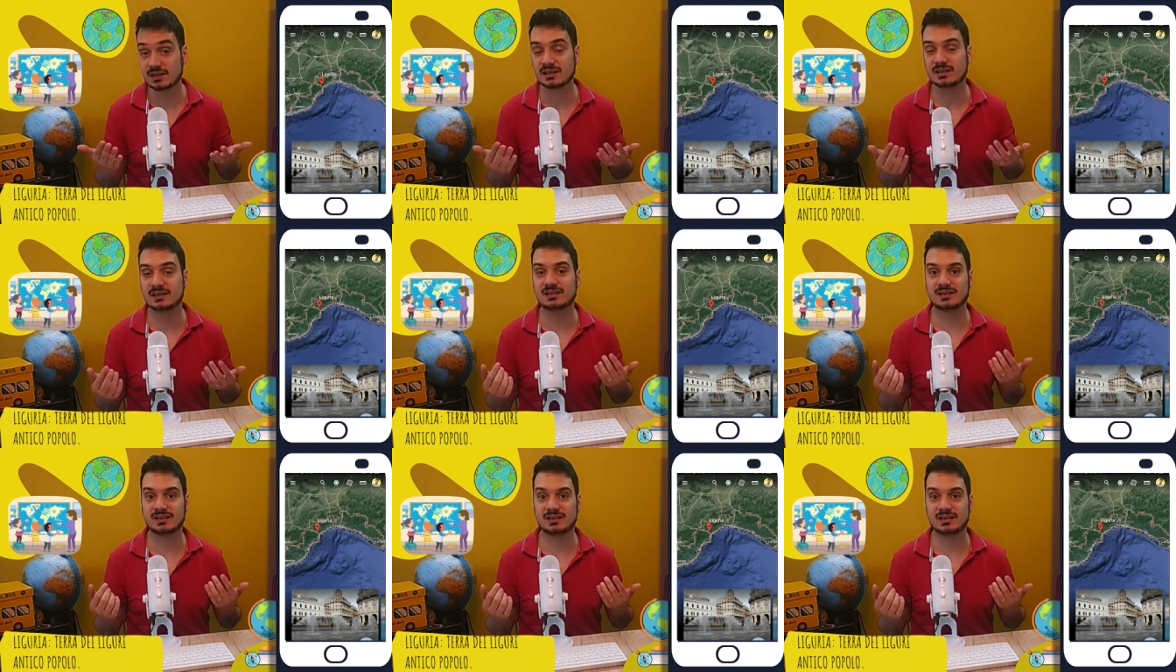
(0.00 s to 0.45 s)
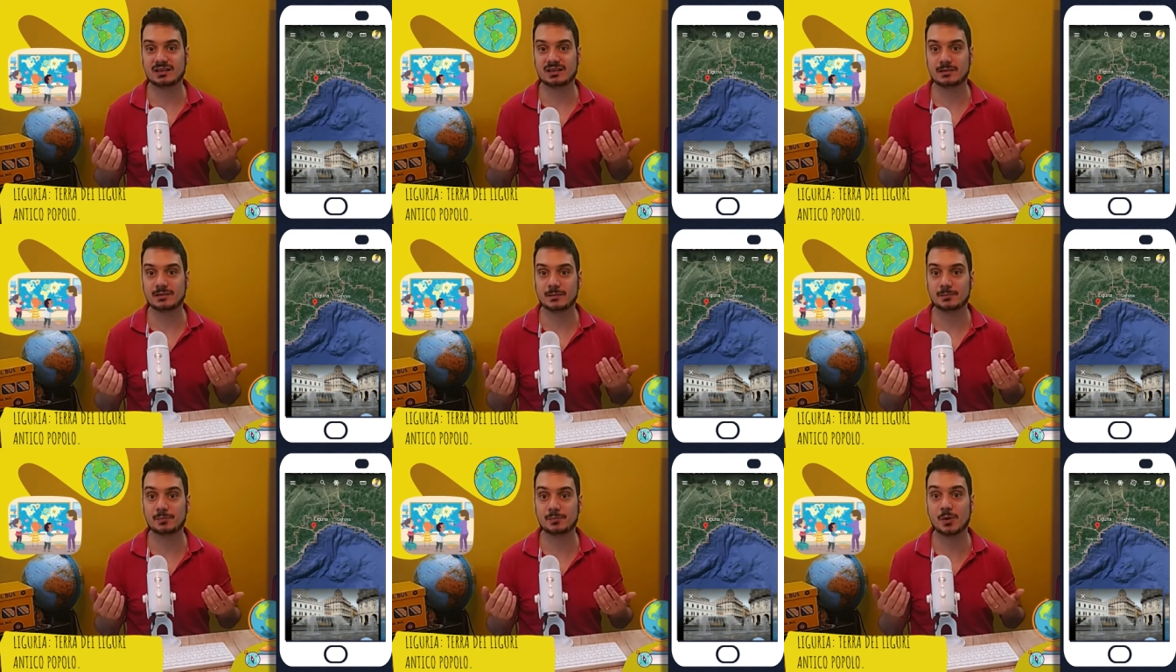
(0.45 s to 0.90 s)
eh,
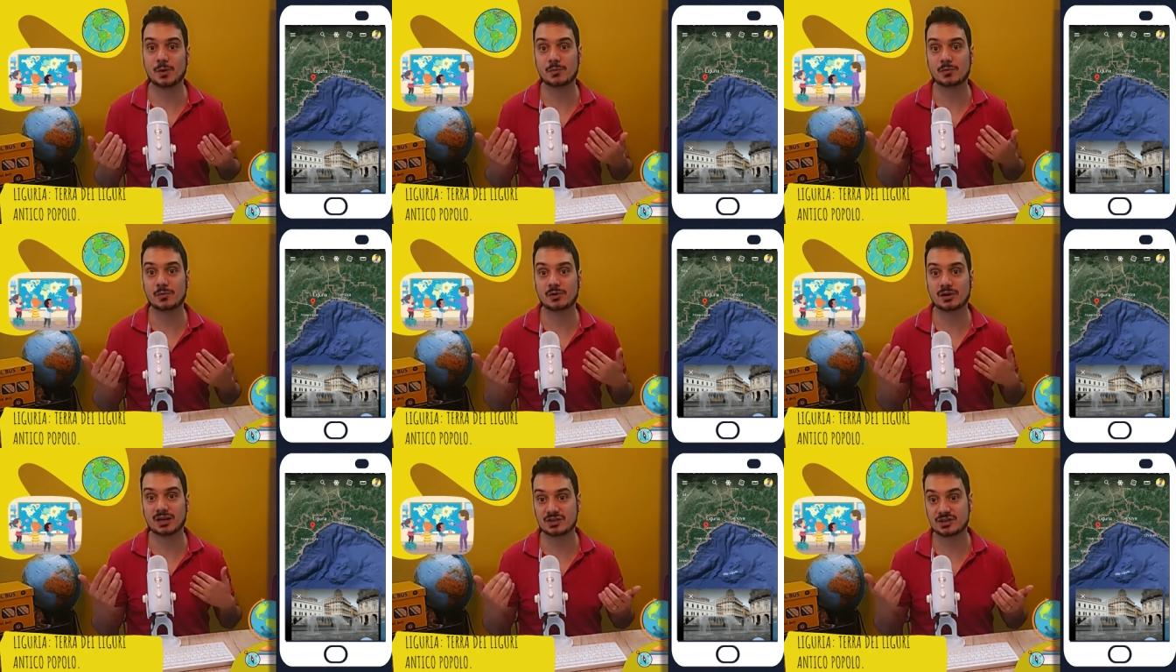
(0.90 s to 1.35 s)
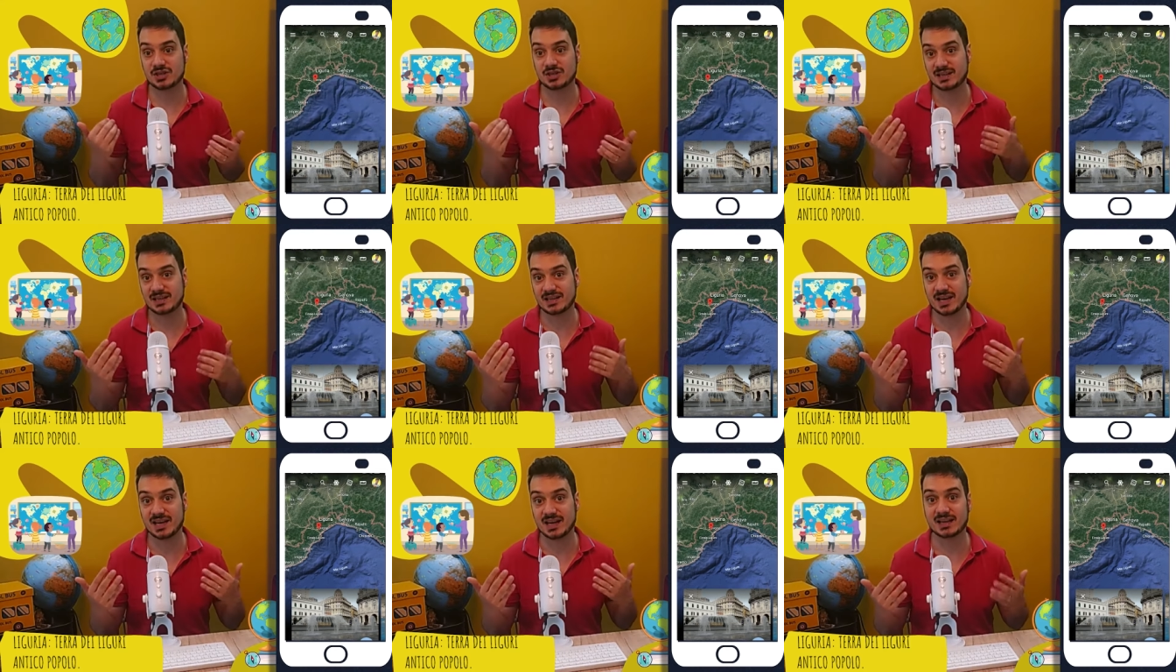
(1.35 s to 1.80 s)
popolo che
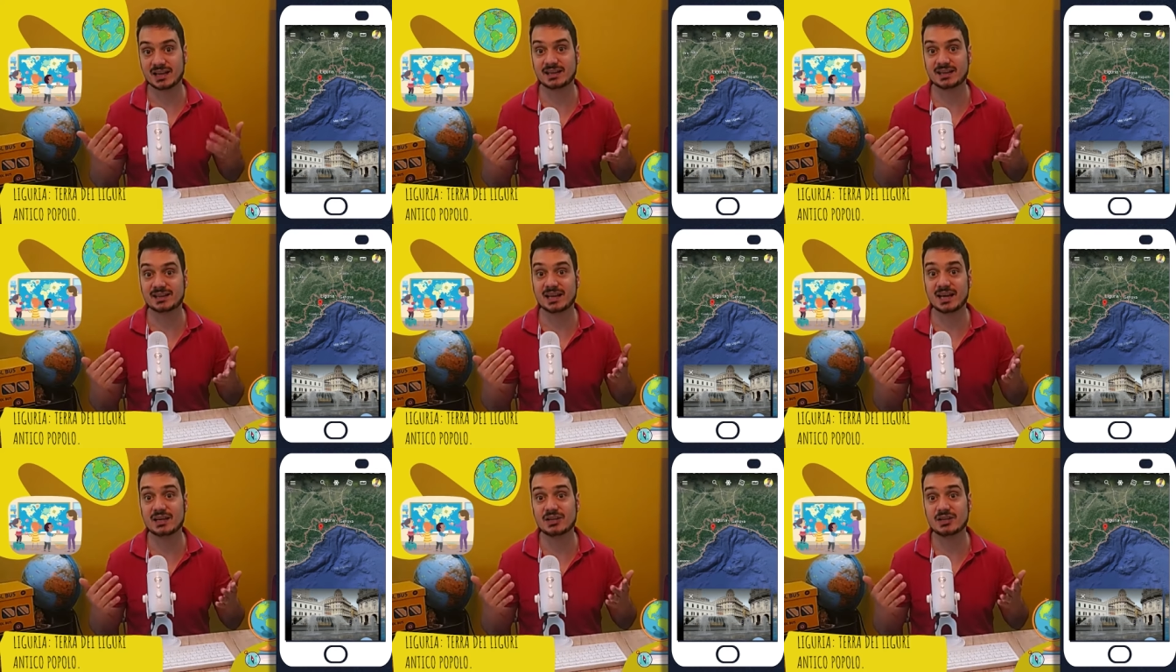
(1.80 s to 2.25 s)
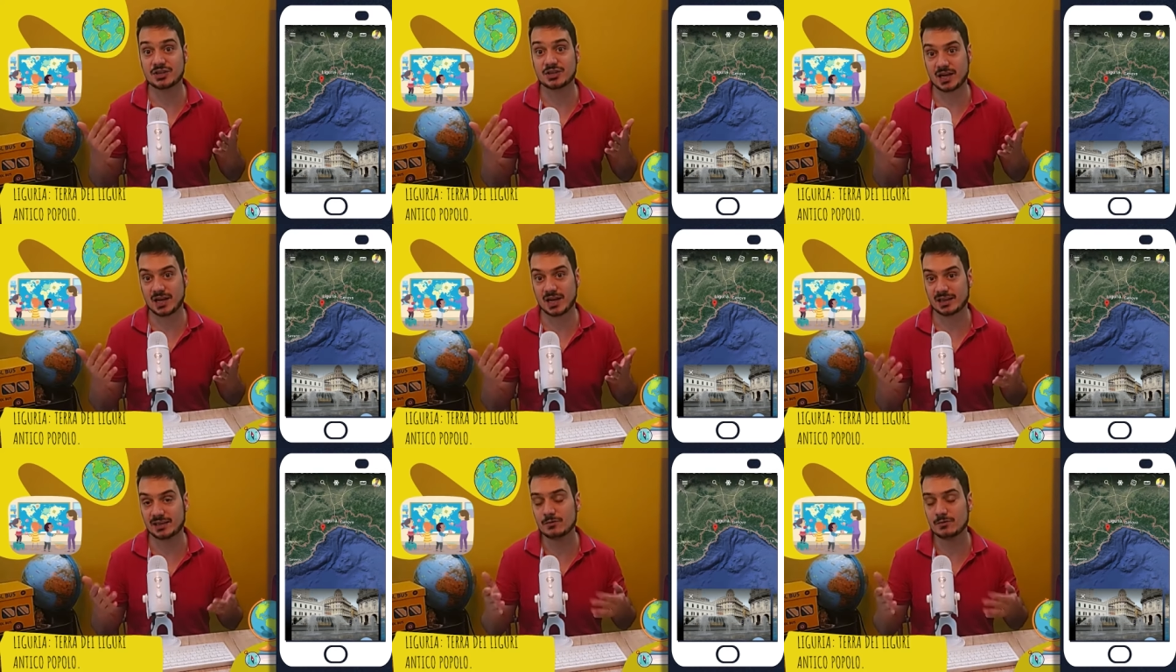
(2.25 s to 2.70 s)
discende anche dai
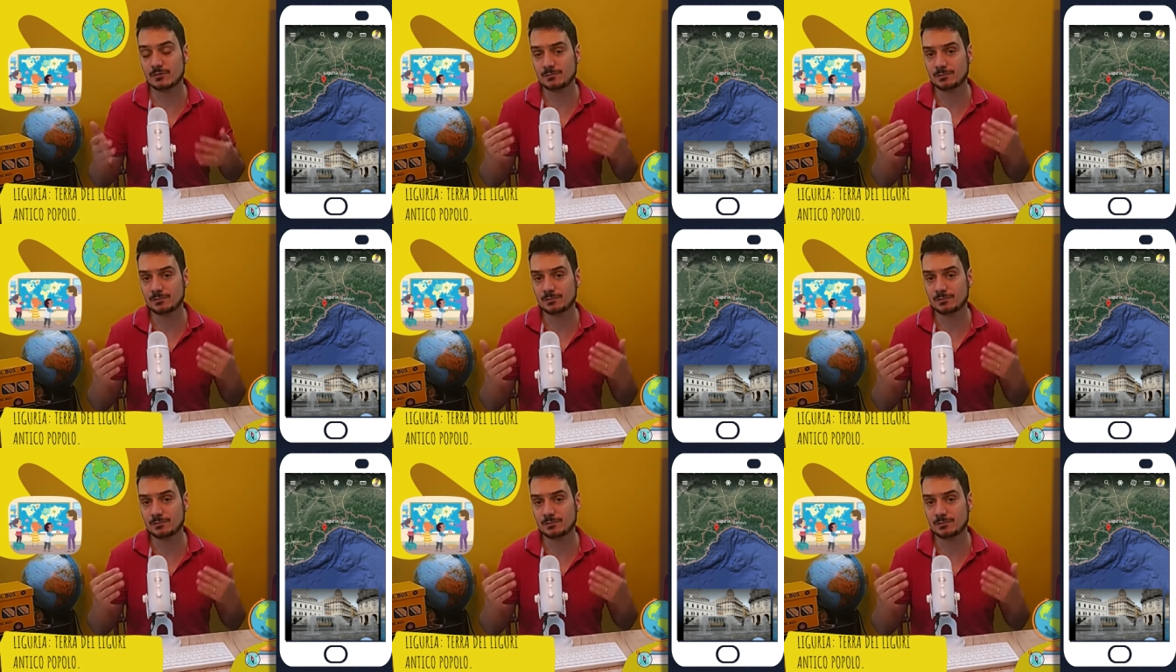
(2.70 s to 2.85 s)
Celti,